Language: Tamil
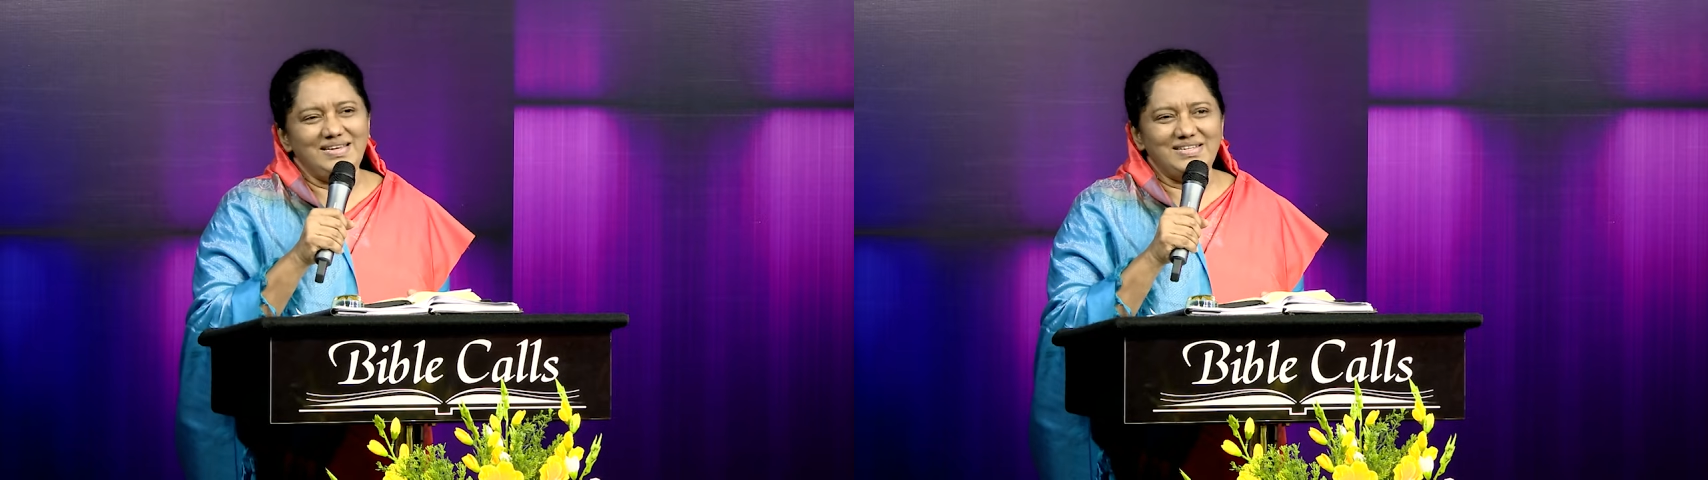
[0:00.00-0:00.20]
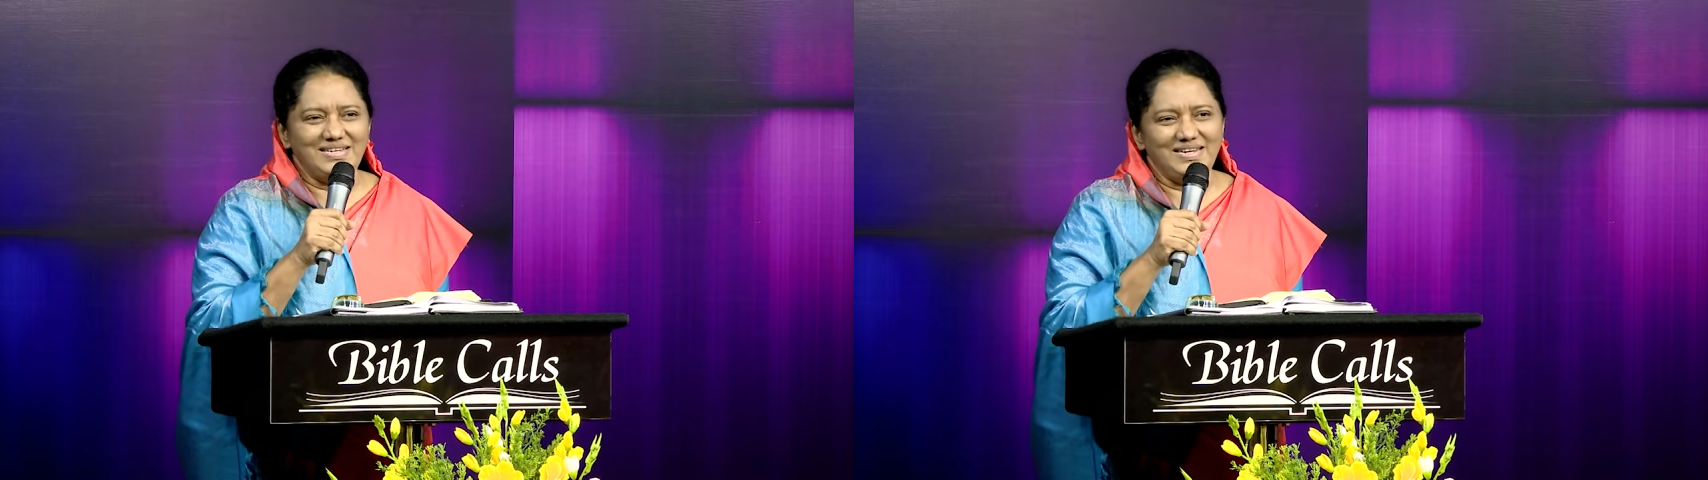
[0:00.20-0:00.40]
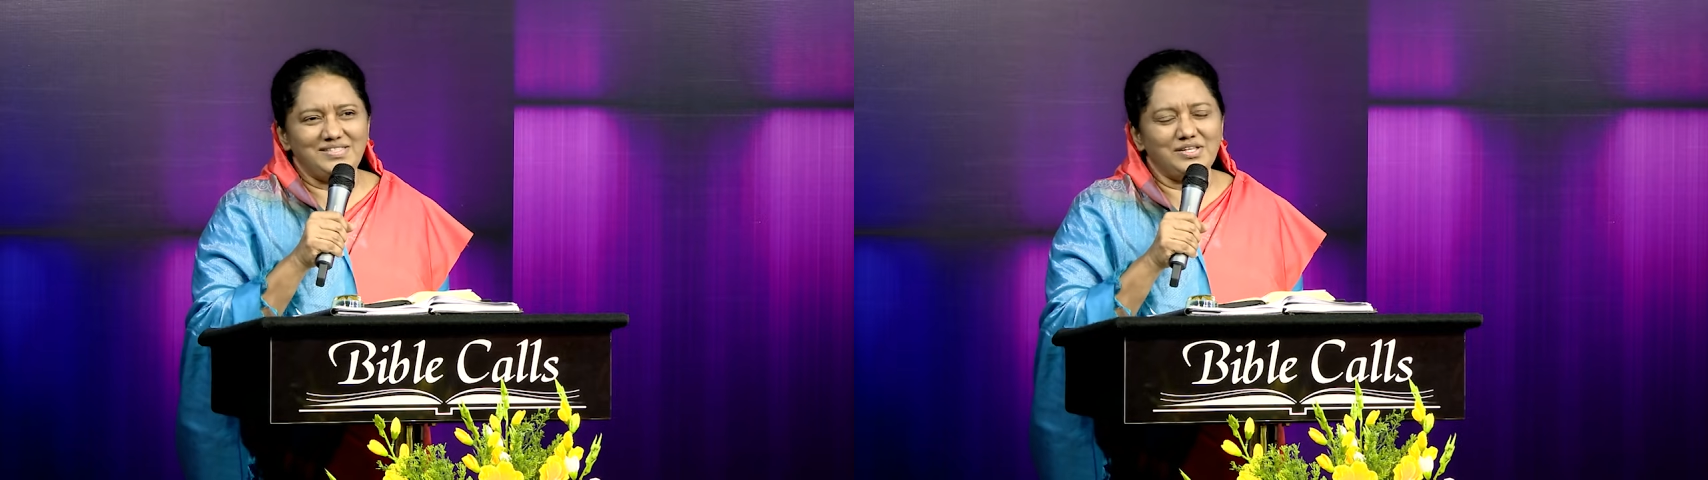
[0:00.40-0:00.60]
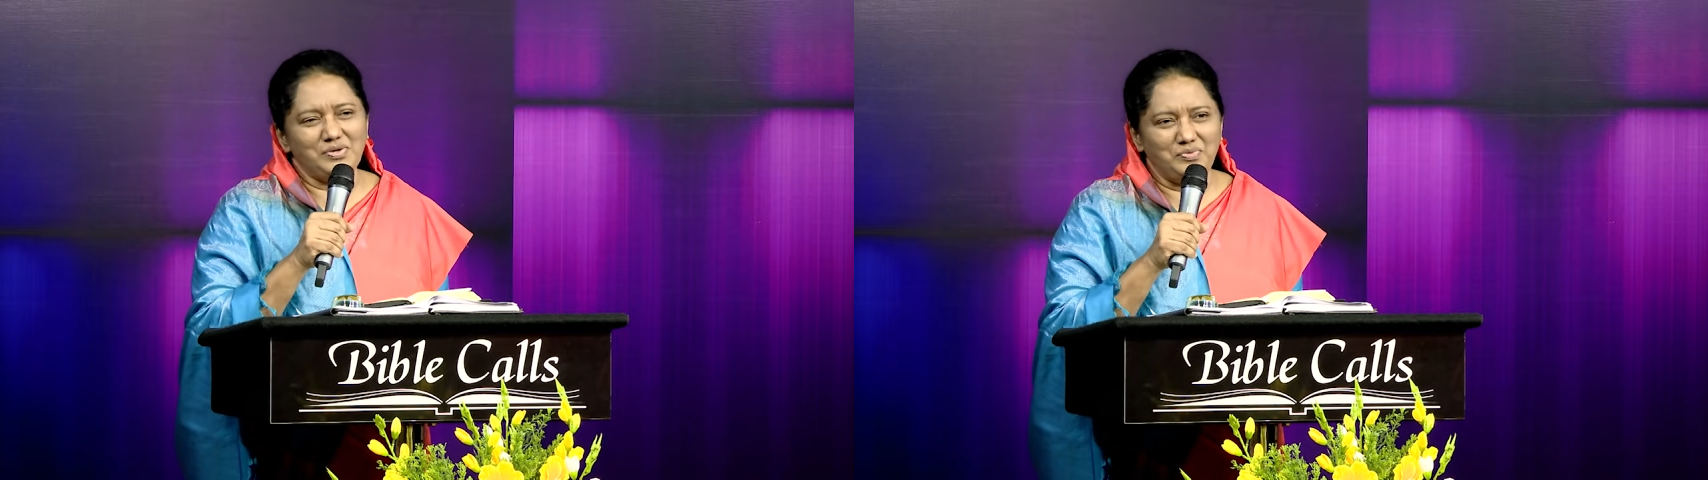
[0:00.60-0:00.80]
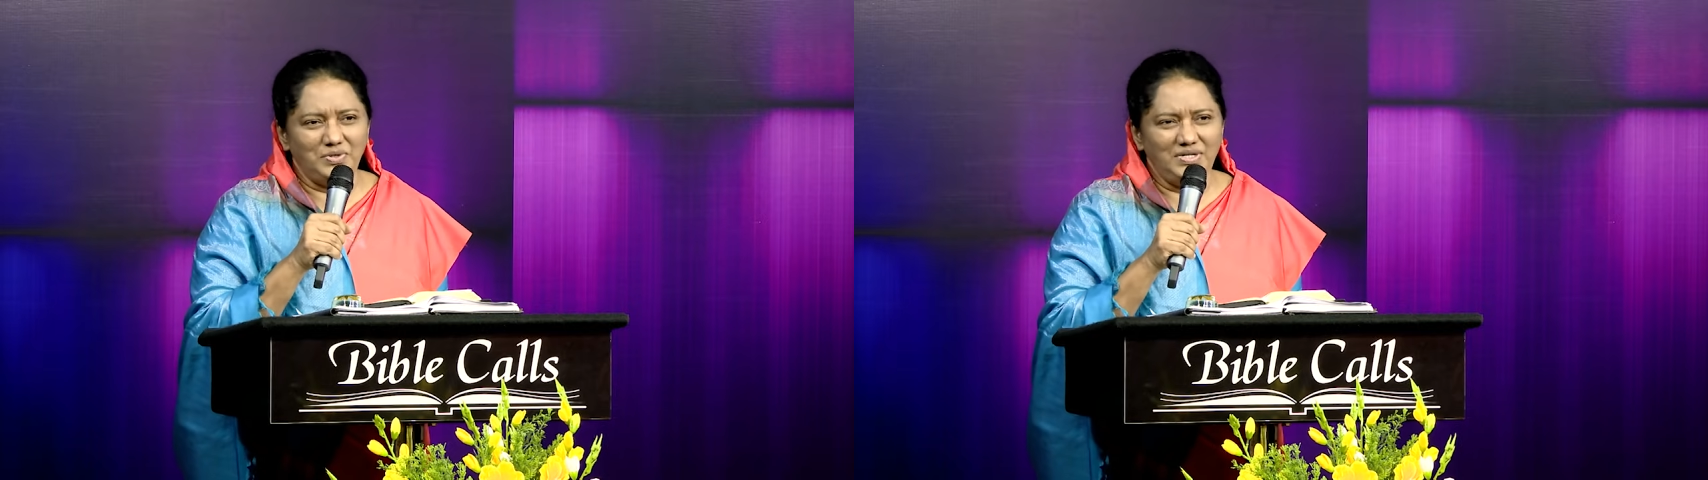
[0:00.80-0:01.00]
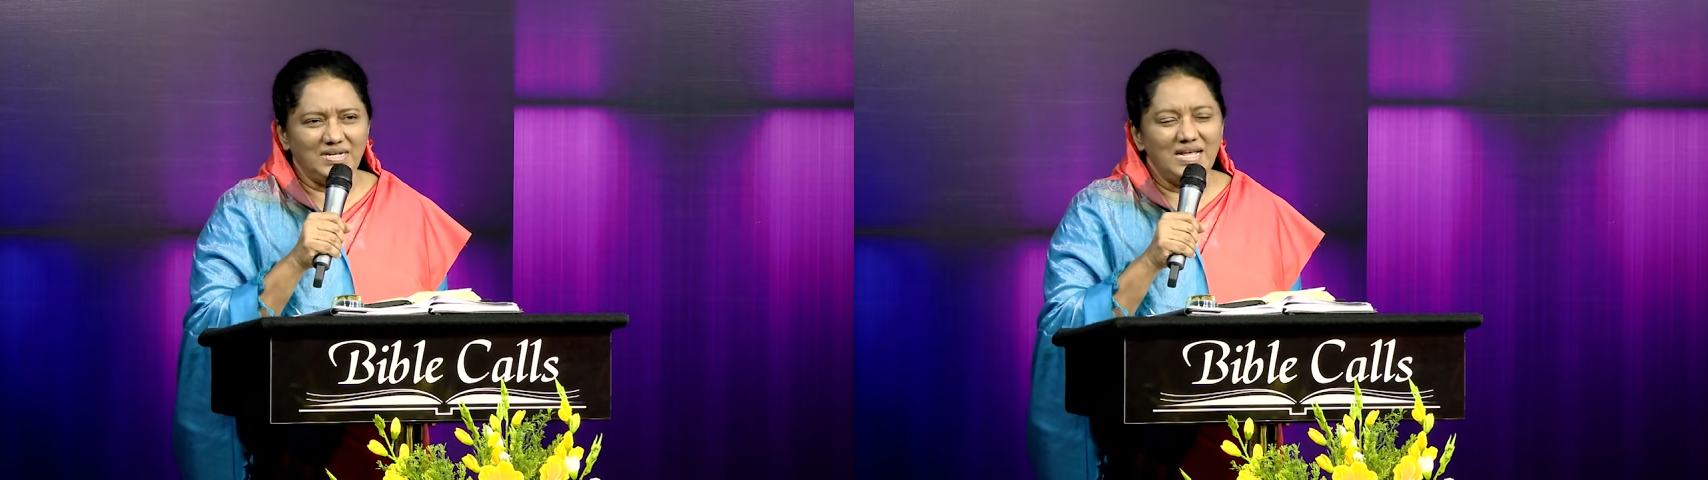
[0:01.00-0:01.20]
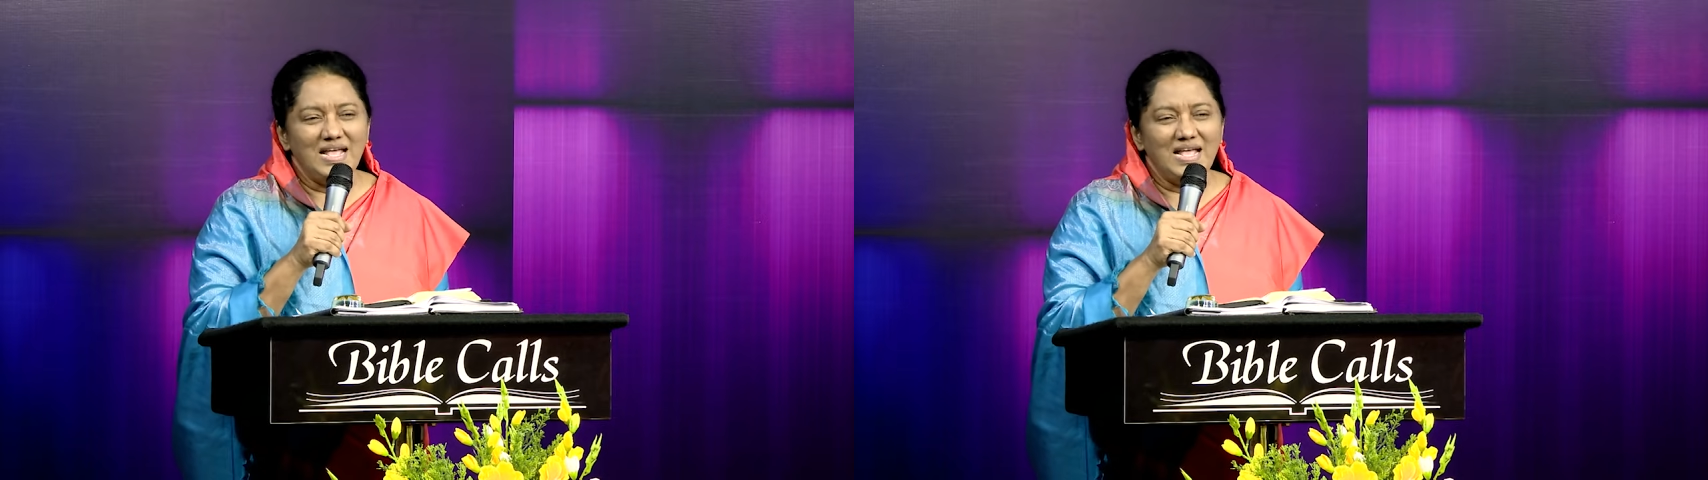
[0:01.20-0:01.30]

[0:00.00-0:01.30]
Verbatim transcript: என்று நினைத்தது உண்டு